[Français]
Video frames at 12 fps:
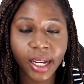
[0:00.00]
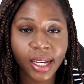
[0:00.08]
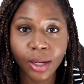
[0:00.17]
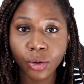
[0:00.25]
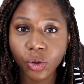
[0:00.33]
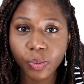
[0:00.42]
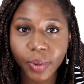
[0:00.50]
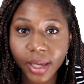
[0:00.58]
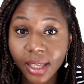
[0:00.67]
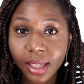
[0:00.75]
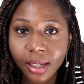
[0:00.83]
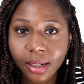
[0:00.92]
d'un autre
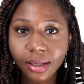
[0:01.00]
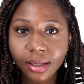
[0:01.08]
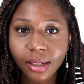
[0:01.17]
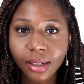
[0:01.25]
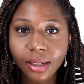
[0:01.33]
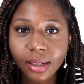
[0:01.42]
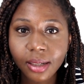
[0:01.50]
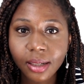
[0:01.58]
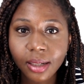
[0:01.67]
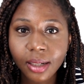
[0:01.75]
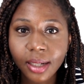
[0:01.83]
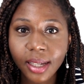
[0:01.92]
pays.
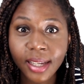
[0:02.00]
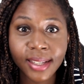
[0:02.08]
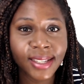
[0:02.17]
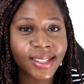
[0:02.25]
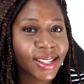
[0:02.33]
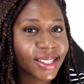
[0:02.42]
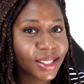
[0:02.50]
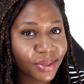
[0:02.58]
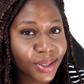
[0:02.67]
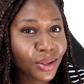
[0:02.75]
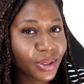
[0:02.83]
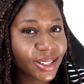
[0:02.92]
Et c'est cette
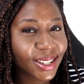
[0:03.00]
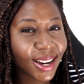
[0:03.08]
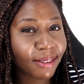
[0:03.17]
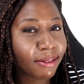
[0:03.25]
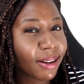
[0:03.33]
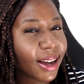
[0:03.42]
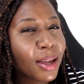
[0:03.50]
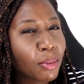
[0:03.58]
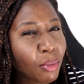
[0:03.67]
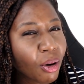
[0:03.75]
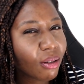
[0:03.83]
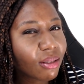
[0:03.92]
difficulté-là
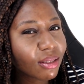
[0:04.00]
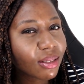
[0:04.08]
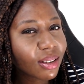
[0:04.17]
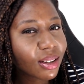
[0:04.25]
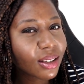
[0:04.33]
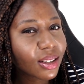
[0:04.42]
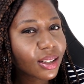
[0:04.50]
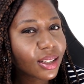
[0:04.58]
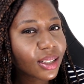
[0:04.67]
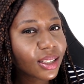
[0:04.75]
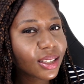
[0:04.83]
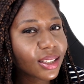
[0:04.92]
vraiment
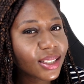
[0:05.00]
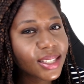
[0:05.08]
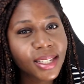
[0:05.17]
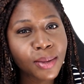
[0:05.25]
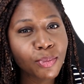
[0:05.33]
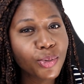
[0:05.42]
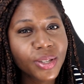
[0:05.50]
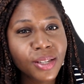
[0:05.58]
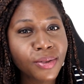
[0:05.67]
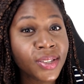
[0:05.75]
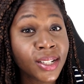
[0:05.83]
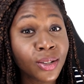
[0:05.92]
qui est plus
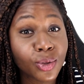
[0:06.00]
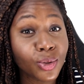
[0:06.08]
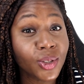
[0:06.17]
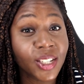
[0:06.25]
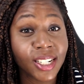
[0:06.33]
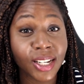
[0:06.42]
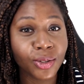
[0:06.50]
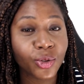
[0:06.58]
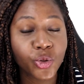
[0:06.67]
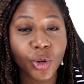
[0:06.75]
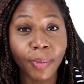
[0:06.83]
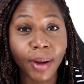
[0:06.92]
difficile que déjà ce que tu
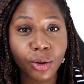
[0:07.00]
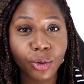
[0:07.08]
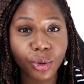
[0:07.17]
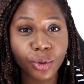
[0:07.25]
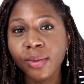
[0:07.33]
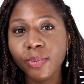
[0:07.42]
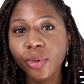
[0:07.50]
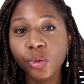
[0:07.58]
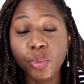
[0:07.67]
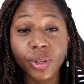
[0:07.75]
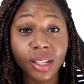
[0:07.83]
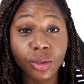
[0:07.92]
as parcouru. Ou
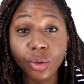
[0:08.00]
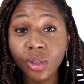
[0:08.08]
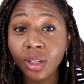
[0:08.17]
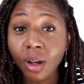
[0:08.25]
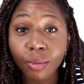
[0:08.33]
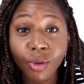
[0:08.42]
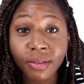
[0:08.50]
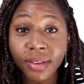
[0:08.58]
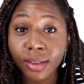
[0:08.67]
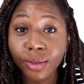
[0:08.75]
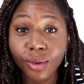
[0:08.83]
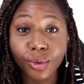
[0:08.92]
peut-être d'autres comme moi
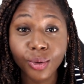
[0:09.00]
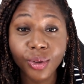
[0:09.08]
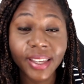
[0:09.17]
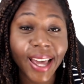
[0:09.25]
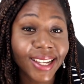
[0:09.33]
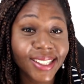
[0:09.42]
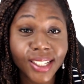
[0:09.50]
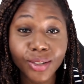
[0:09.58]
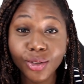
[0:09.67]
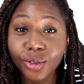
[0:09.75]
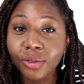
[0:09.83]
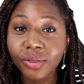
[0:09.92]
viennent de, quartiers ou
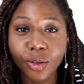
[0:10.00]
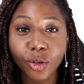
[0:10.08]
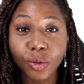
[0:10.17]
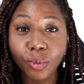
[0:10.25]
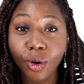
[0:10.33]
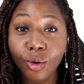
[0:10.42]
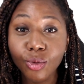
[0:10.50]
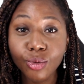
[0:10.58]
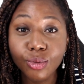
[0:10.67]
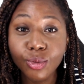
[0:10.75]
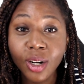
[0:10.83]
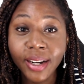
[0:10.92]
d'environnements où,
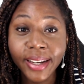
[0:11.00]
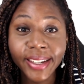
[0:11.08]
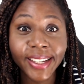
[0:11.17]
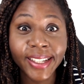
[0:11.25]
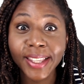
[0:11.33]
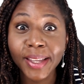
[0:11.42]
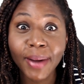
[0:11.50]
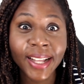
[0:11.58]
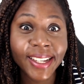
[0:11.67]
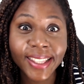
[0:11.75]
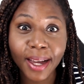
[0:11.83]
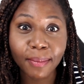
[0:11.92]
qui n'étaient pas
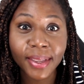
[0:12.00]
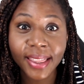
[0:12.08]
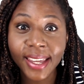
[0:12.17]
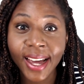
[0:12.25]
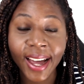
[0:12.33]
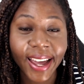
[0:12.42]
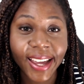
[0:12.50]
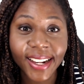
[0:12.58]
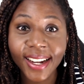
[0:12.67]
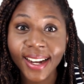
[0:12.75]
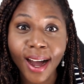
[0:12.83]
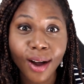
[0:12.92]
déterminés à être
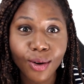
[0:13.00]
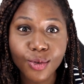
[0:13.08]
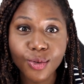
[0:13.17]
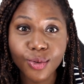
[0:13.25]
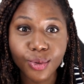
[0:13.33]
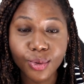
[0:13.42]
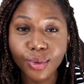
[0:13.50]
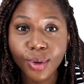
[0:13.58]
là où,